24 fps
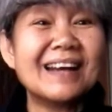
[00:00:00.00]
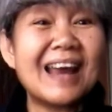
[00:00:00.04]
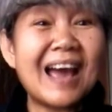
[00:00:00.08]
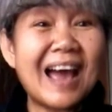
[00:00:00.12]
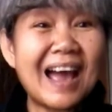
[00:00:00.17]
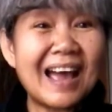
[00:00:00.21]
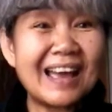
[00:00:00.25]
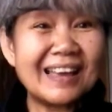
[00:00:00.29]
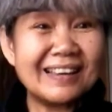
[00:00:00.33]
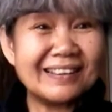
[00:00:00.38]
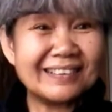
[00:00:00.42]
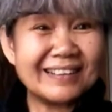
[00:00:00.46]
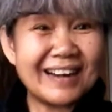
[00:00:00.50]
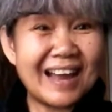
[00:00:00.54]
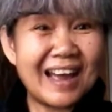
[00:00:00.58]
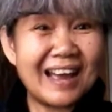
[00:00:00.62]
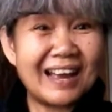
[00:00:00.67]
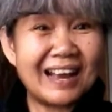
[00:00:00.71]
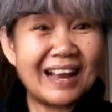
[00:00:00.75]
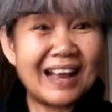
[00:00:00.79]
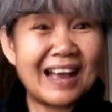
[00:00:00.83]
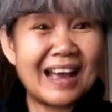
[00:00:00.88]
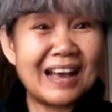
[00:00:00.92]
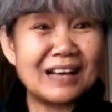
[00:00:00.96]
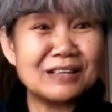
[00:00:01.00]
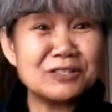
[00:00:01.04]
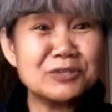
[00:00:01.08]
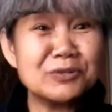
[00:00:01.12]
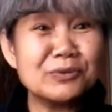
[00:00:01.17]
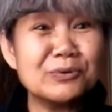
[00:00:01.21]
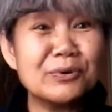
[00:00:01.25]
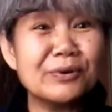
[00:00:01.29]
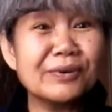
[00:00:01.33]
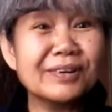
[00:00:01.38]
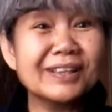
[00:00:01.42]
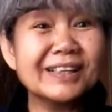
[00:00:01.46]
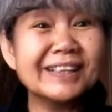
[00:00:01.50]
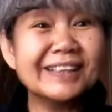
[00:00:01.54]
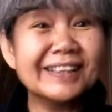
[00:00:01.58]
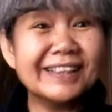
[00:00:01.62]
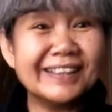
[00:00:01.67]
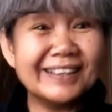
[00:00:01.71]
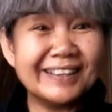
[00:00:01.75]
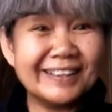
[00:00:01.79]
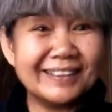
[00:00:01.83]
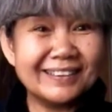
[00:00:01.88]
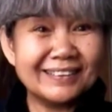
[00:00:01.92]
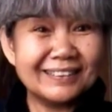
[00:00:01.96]
ได้ราคาสูงขึ้
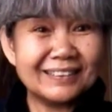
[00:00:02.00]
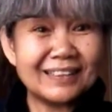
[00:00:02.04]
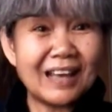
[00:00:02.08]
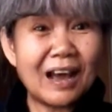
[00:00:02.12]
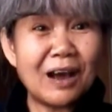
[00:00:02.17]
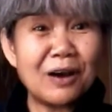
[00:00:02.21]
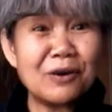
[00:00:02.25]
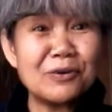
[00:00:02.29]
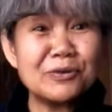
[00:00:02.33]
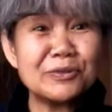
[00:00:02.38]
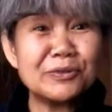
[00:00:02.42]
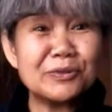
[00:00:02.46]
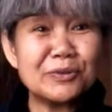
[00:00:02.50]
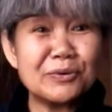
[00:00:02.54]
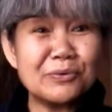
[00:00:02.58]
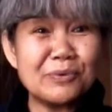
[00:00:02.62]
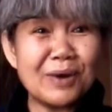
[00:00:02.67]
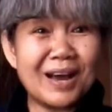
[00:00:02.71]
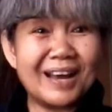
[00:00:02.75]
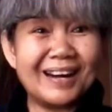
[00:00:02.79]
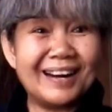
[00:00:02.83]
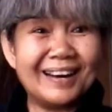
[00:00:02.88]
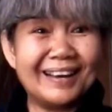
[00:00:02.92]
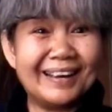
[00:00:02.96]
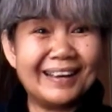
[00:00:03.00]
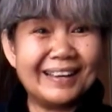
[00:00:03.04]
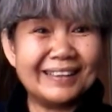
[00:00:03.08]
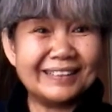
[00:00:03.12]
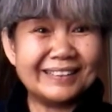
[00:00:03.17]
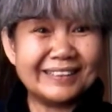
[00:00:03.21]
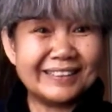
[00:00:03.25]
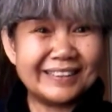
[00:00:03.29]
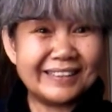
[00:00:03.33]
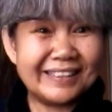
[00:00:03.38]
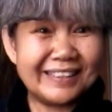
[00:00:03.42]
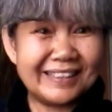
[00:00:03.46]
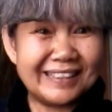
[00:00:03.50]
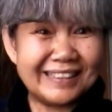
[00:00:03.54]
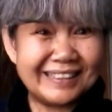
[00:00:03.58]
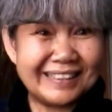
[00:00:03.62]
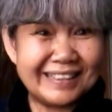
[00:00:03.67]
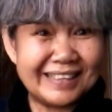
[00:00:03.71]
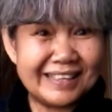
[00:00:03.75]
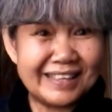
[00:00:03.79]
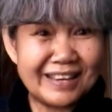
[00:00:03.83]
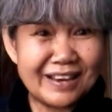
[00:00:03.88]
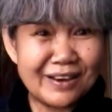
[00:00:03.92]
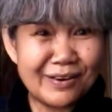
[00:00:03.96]
นเท่าตัวเลยที
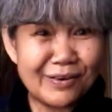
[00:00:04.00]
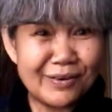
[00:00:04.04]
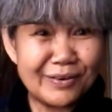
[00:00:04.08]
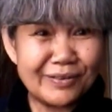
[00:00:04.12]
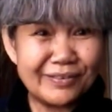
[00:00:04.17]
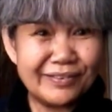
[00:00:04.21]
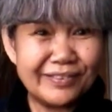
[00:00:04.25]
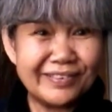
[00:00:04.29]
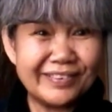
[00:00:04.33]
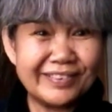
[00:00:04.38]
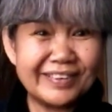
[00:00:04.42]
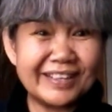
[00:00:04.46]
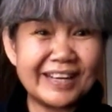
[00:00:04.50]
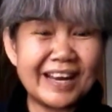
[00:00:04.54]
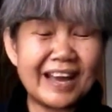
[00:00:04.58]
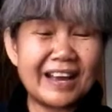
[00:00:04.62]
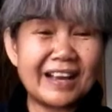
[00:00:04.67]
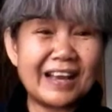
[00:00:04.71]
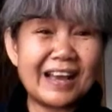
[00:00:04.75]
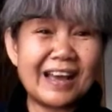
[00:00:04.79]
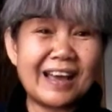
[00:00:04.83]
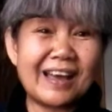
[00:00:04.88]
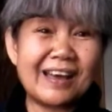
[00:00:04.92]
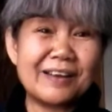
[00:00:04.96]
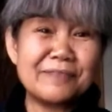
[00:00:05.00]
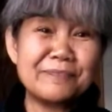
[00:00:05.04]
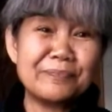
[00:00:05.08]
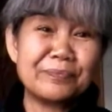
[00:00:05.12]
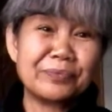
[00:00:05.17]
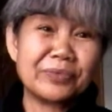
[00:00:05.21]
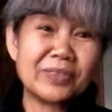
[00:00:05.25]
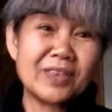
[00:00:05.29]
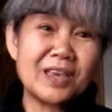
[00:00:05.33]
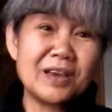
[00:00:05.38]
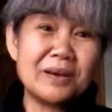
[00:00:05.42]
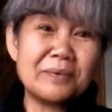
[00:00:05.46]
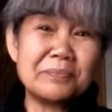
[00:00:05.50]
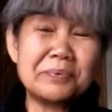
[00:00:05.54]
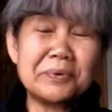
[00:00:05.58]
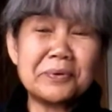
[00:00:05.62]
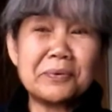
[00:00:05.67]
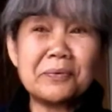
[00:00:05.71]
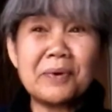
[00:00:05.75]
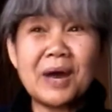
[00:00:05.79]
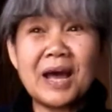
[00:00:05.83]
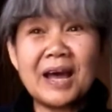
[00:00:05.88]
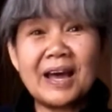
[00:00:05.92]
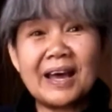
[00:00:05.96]
เดียวนะคะ เพ
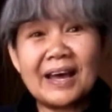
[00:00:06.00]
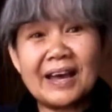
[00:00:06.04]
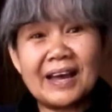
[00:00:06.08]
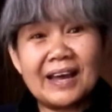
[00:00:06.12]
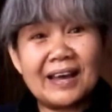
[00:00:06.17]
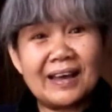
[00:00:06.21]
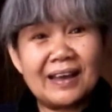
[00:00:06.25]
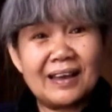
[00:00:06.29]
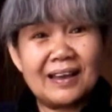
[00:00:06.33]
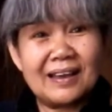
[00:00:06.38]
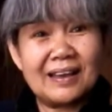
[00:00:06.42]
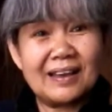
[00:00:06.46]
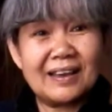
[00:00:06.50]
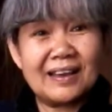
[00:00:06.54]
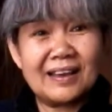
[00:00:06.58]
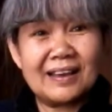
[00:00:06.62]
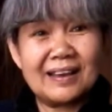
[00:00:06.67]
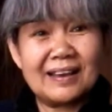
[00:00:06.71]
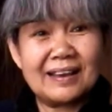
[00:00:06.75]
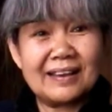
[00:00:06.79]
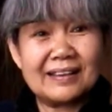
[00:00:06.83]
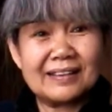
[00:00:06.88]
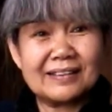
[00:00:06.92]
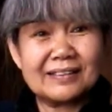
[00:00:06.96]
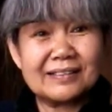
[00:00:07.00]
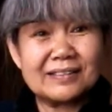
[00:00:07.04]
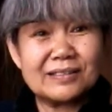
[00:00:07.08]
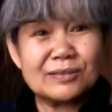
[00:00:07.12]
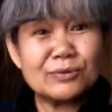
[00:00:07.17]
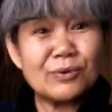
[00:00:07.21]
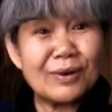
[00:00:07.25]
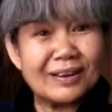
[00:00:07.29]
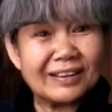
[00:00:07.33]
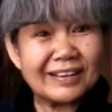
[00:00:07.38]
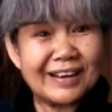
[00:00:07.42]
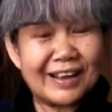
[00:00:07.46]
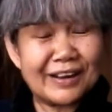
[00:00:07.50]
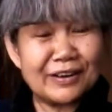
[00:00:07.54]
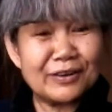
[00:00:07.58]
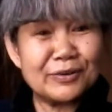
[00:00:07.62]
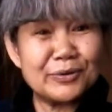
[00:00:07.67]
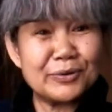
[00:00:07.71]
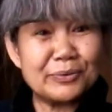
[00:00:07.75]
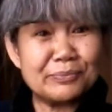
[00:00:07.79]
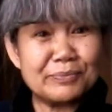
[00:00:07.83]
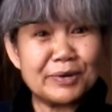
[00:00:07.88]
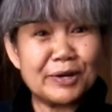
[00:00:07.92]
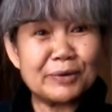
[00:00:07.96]
ราะว่าช่วงนั้น
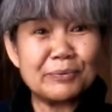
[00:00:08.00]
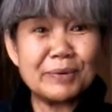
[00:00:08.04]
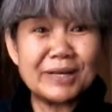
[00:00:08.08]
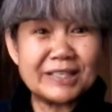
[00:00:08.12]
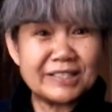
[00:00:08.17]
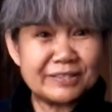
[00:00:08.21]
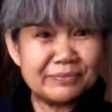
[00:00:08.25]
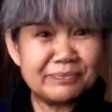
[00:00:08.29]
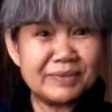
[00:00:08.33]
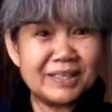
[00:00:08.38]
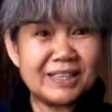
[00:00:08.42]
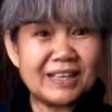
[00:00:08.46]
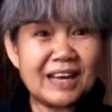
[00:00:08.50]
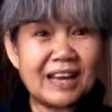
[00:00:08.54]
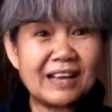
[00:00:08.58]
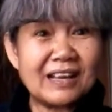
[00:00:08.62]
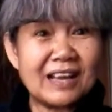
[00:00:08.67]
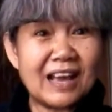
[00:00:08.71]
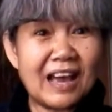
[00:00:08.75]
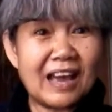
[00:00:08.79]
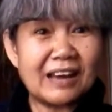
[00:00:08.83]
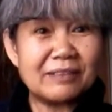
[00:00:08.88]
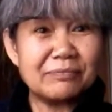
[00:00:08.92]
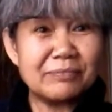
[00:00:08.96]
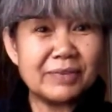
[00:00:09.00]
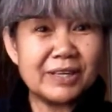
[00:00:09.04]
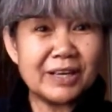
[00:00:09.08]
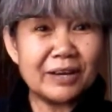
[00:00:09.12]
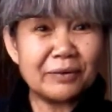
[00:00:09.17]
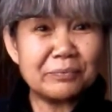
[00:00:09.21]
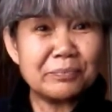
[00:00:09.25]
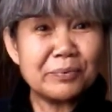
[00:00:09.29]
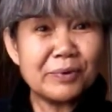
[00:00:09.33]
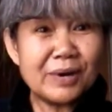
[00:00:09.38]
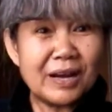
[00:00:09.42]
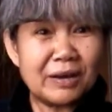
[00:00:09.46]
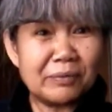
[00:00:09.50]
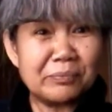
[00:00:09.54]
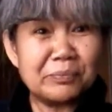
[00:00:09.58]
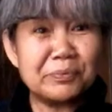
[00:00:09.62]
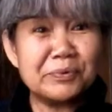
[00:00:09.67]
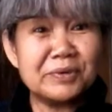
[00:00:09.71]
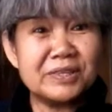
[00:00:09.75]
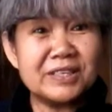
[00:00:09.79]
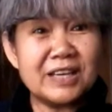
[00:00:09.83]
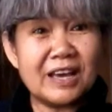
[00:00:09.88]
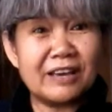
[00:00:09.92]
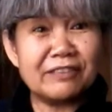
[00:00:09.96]
ดูเหมือนว่าจะมีนักการเมืองผู้หลัก
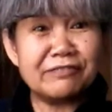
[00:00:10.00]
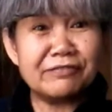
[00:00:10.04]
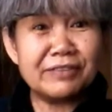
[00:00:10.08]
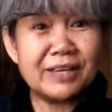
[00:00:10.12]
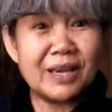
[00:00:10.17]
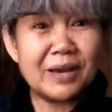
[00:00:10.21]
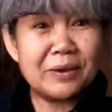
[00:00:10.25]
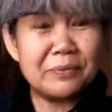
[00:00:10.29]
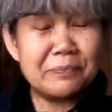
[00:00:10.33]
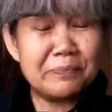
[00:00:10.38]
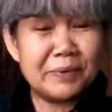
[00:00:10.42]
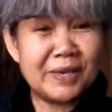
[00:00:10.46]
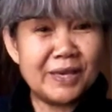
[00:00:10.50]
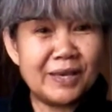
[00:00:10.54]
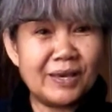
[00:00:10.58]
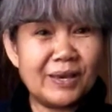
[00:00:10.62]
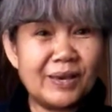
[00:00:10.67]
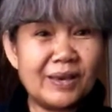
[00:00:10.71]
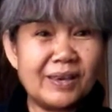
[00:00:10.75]
ผู้ใหญ่ VIP